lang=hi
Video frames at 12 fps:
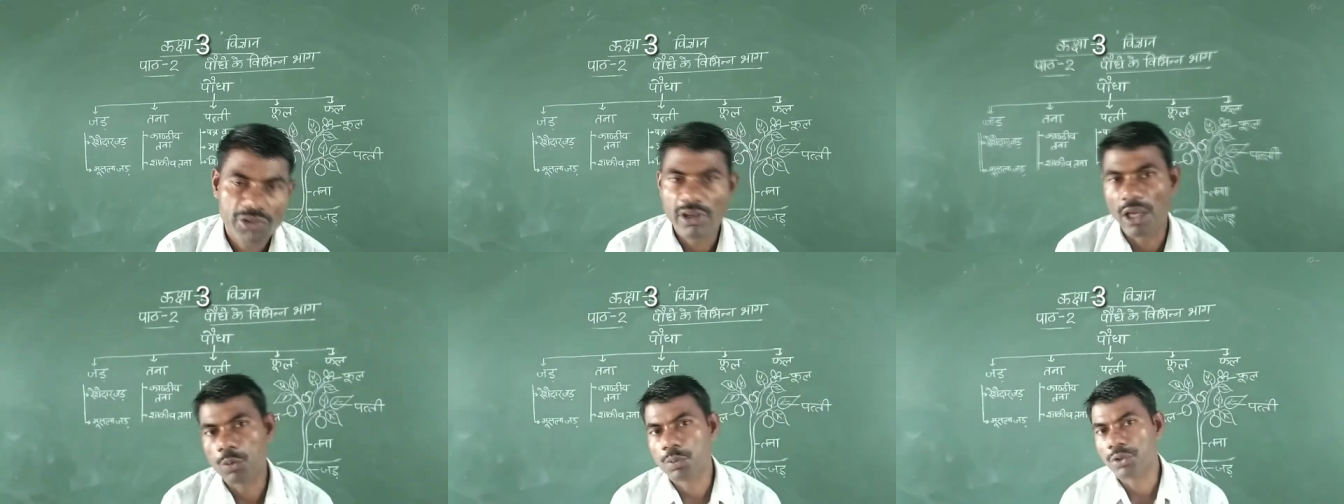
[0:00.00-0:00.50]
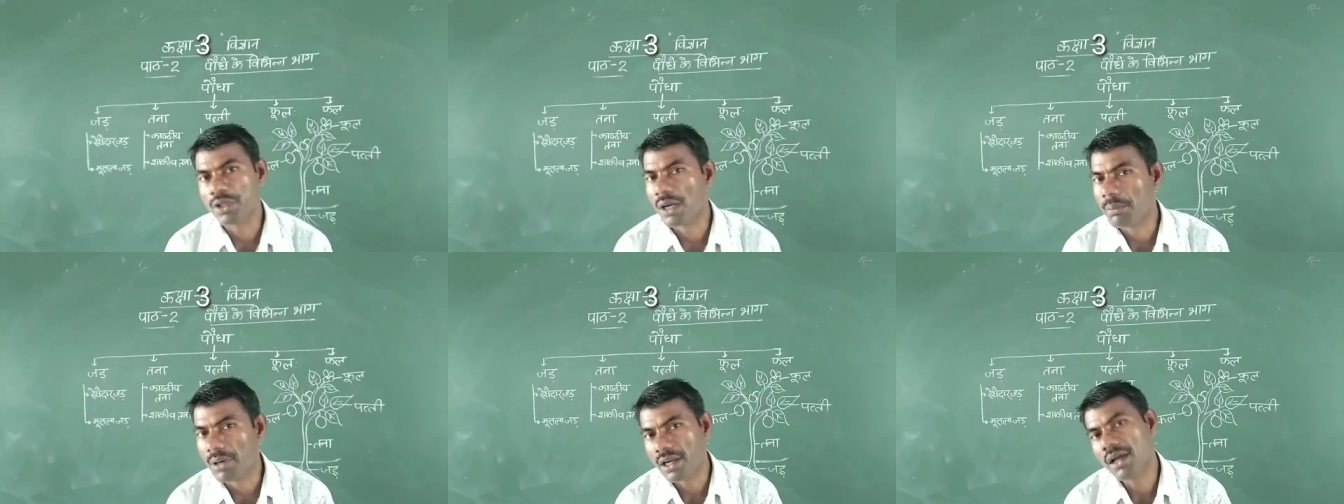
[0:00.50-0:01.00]
चाहे वो
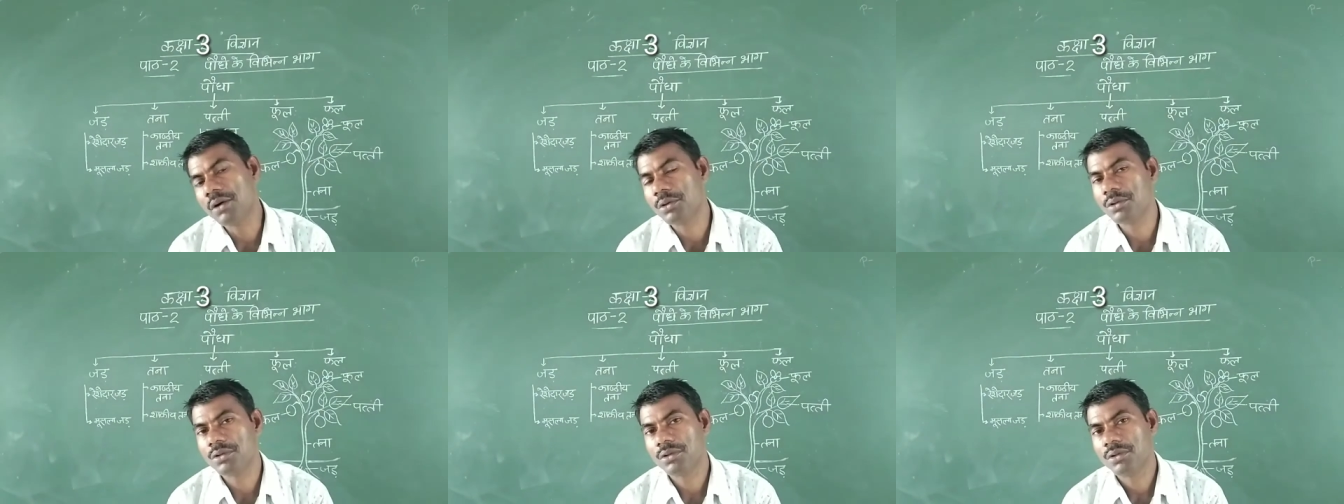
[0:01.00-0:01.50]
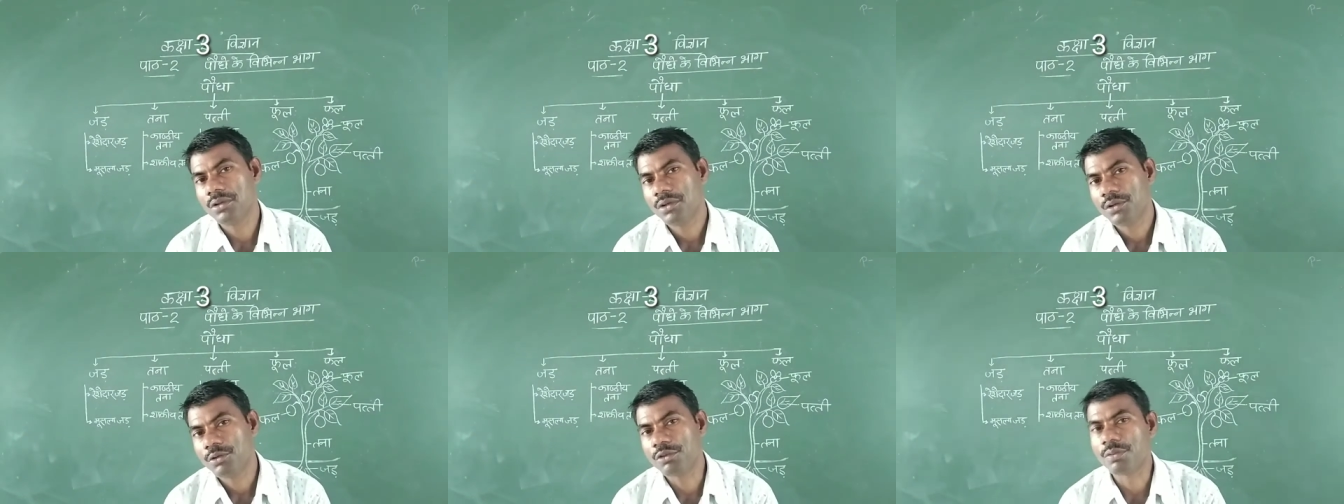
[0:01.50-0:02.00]
पौधा बड़ा हो
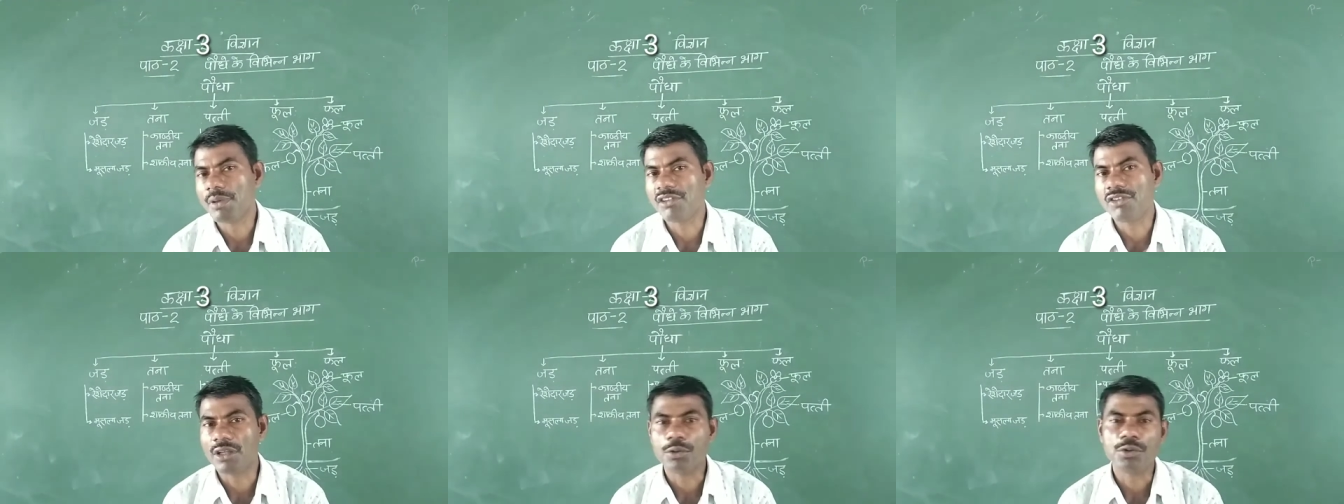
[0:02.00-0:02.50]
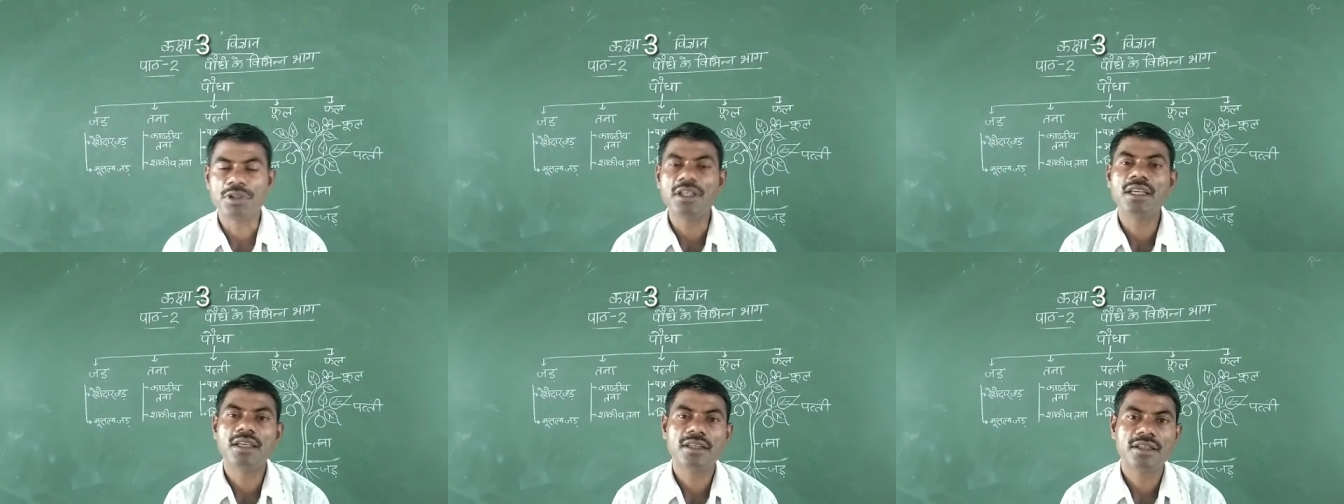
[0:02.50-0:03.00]
उसमें जड़
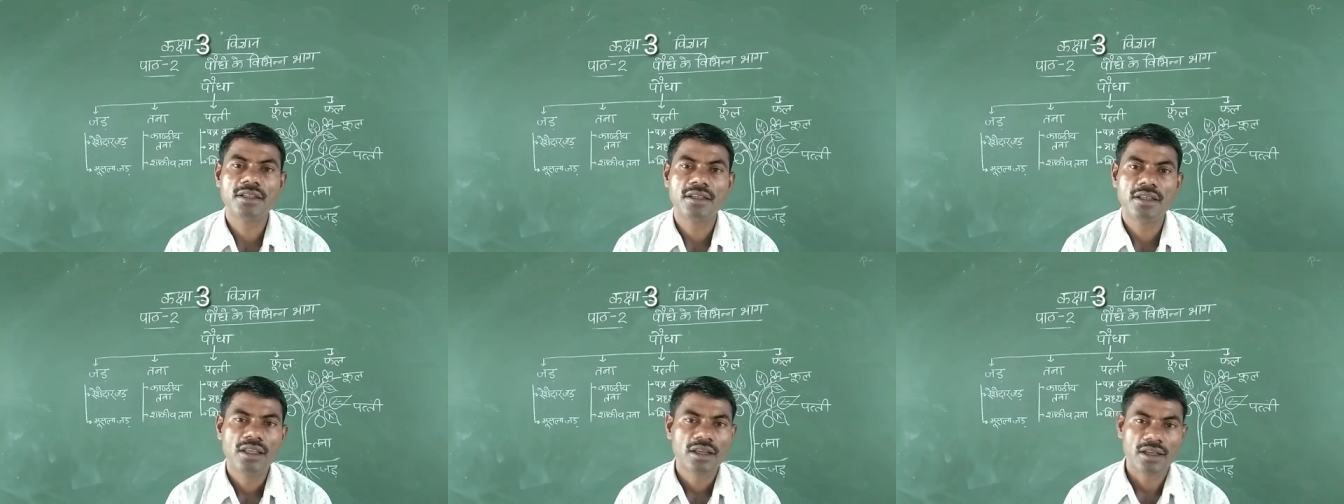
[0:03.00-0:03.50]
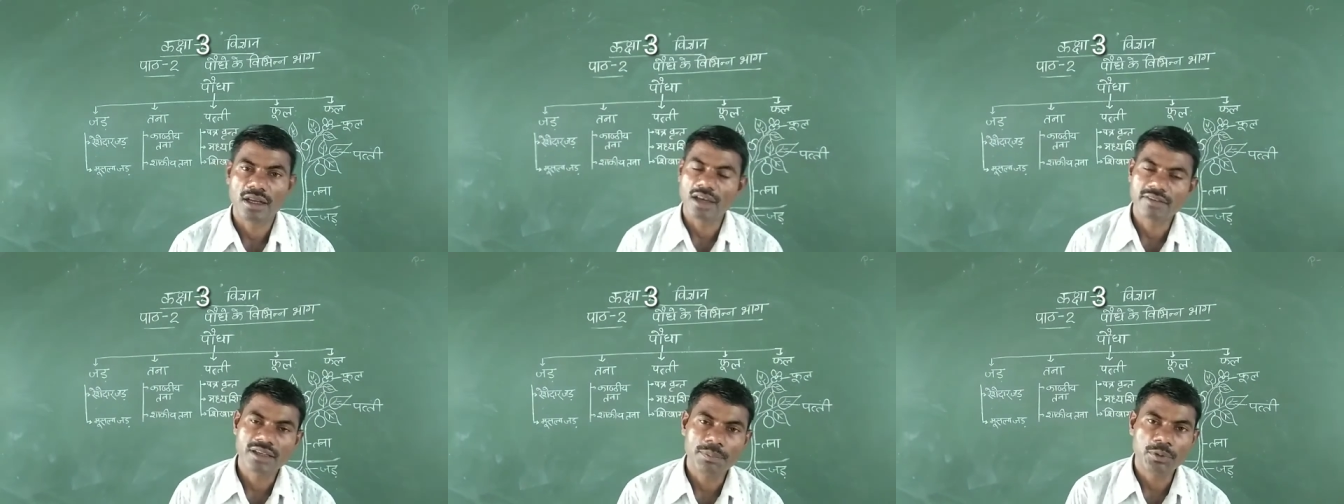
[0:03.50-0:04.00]
होती है
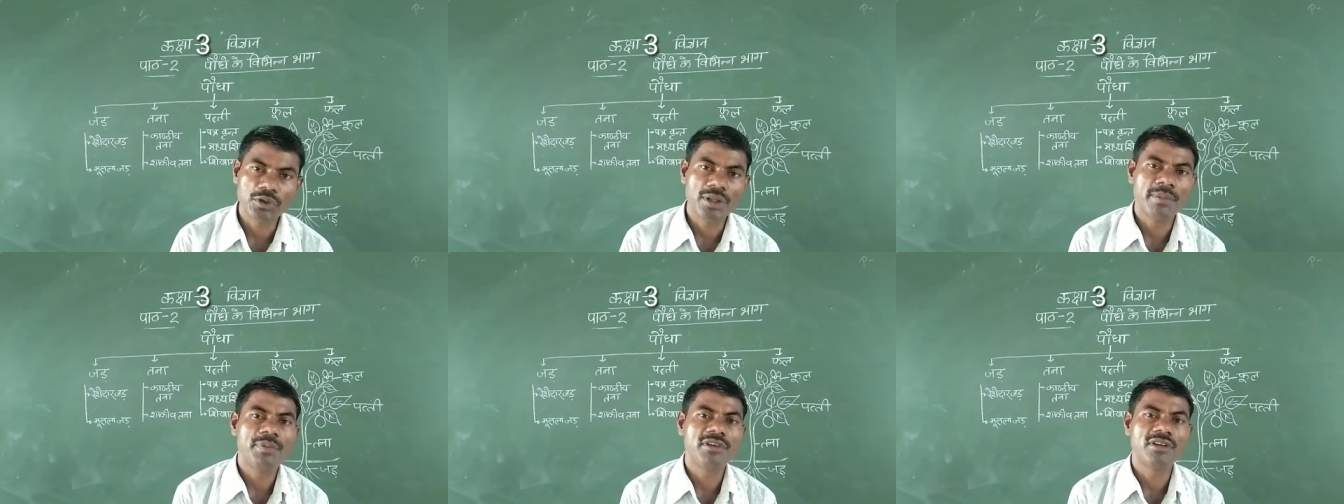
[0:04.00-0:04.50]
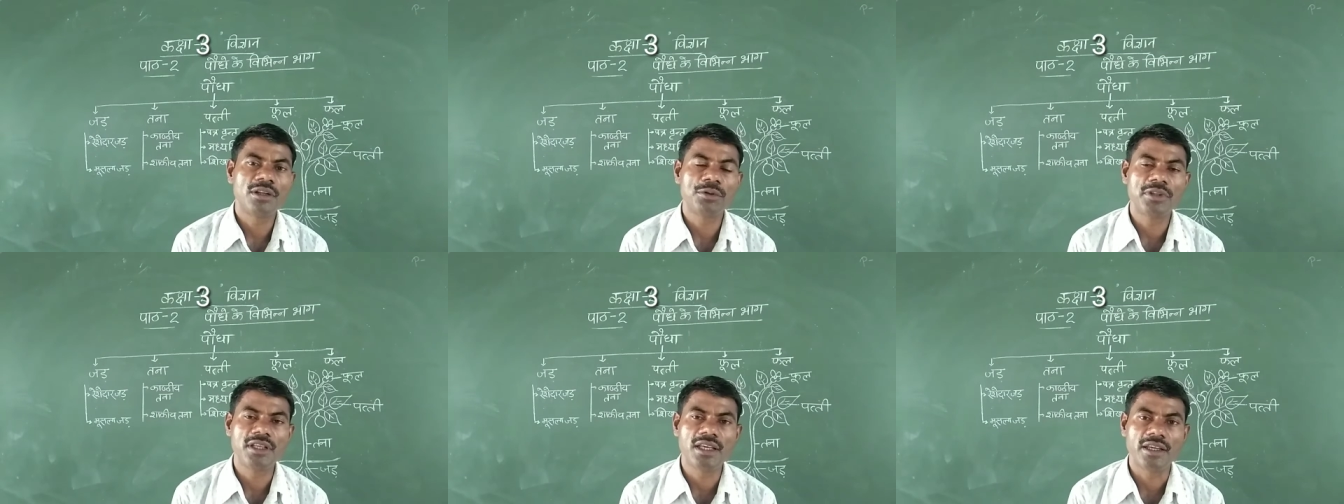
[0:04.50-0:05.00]
घास के पौधे में भी जड़
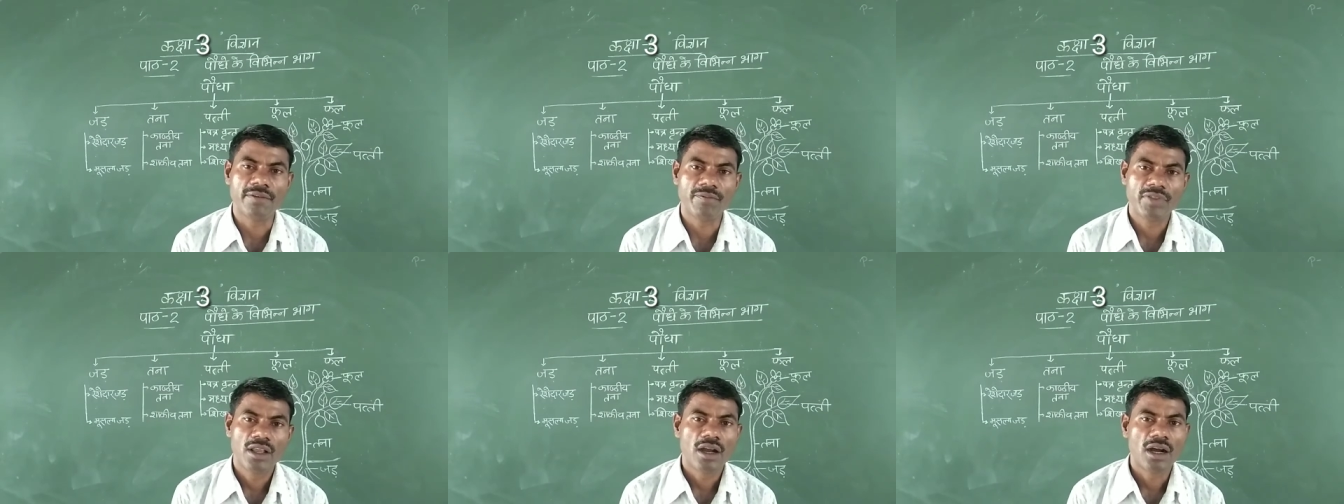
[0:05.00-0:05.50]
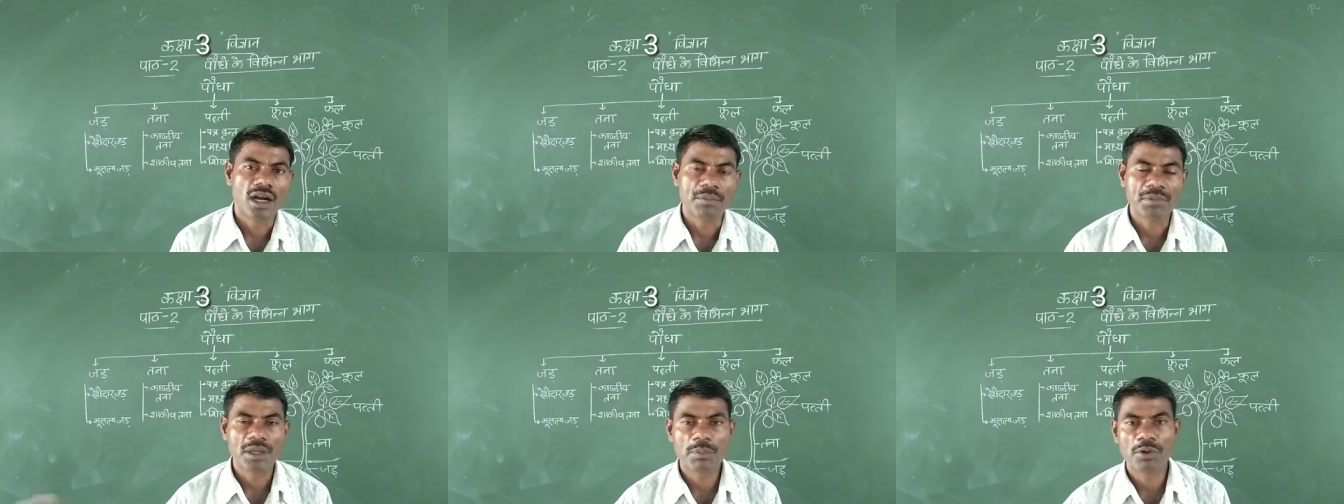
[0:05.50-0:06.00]
होती है
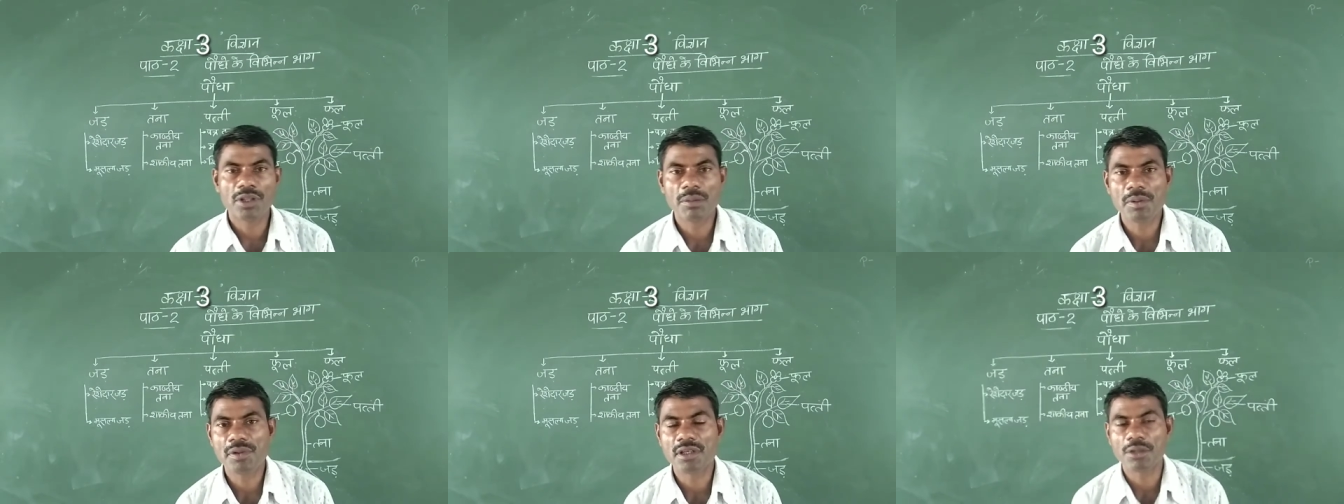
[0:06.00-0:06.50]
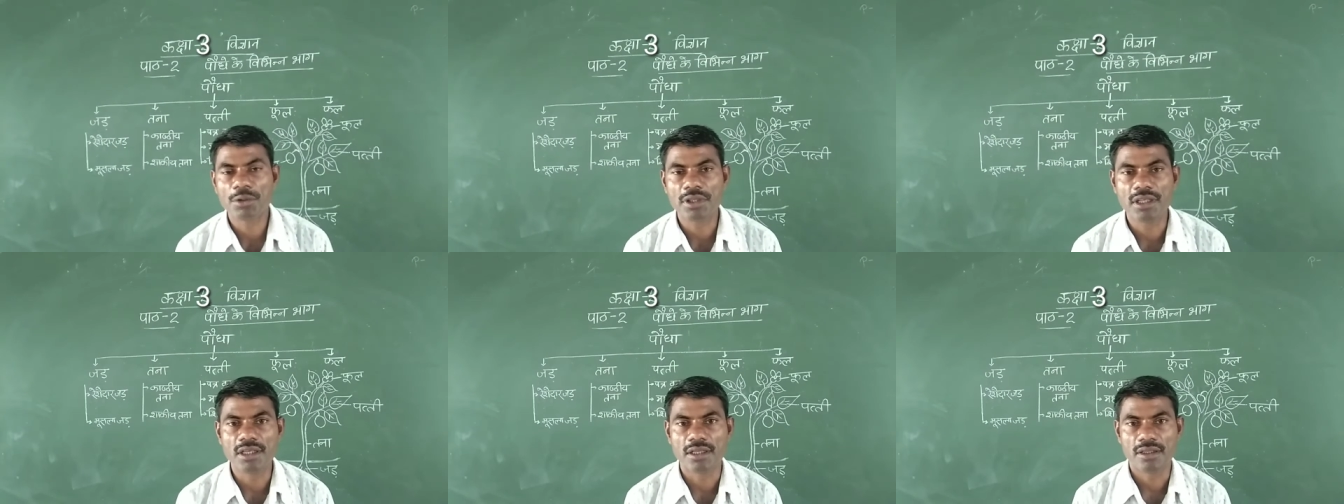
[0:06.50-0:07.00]
आम के पौधे में भी जड़
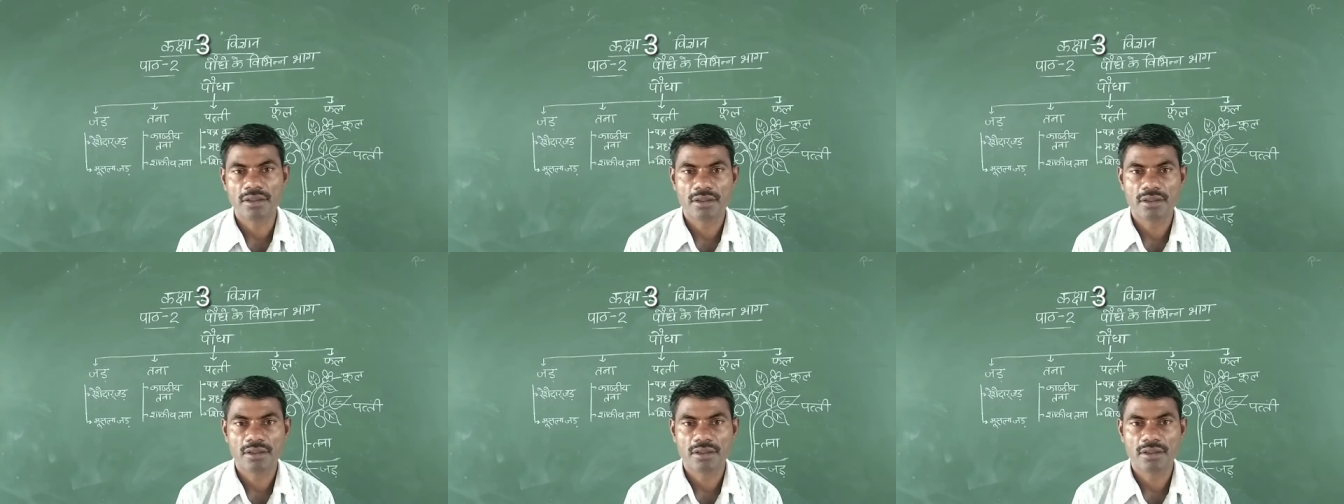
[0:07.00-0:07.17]
होती है